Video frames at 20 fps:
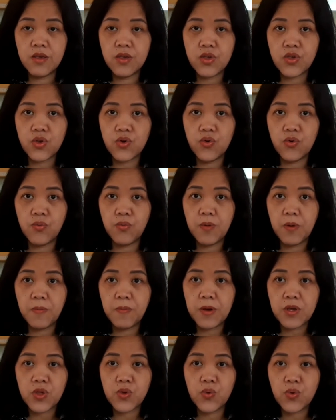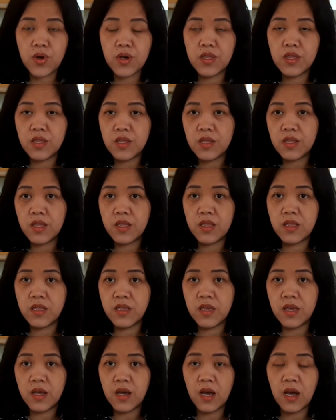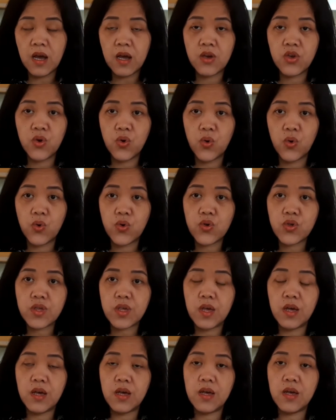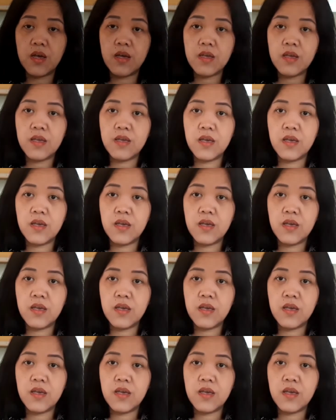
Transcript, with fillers: So, papasokin niya kayo sa